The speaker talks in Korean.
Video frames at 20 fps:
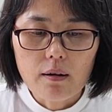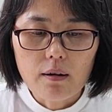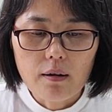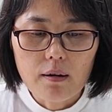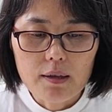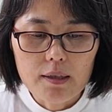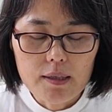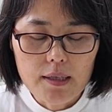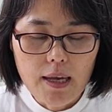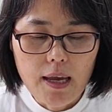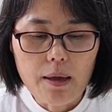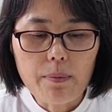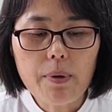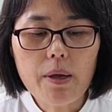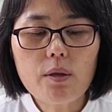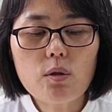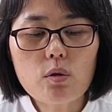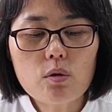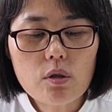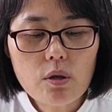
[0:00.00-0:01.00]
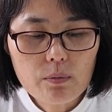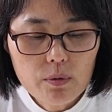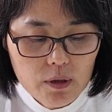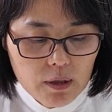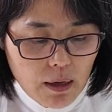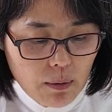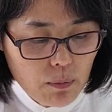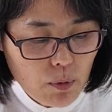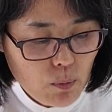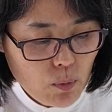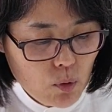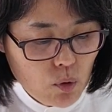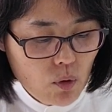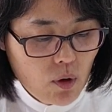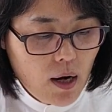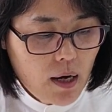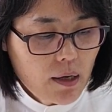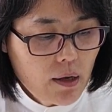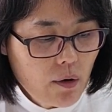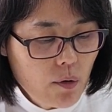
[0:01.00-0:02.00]
어, 이제 에베소서부터 한번
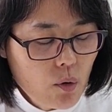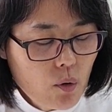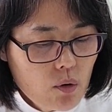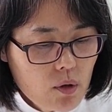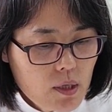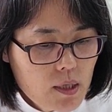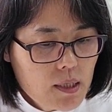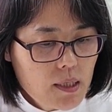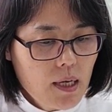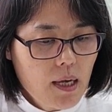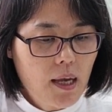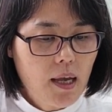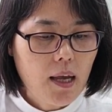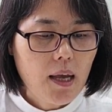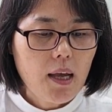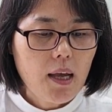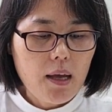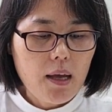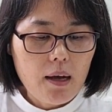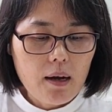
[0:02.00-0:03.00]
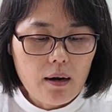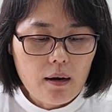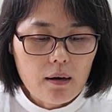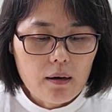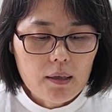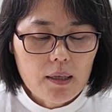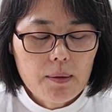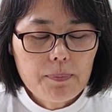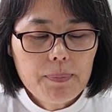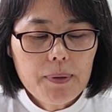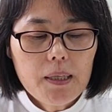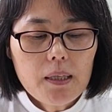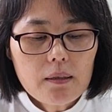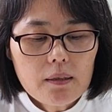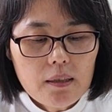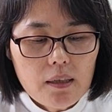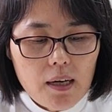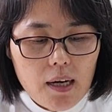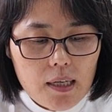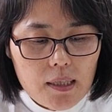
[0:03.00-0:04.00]
보도록 할게요. 요거는 이제 어, 깊이는
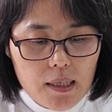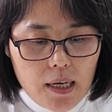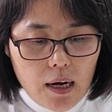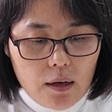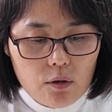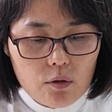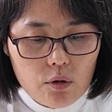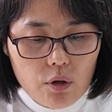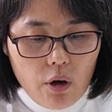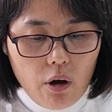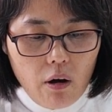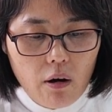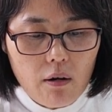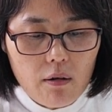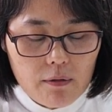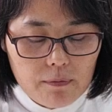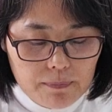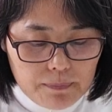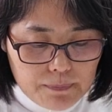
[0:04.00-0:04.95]
들어가지 않고요.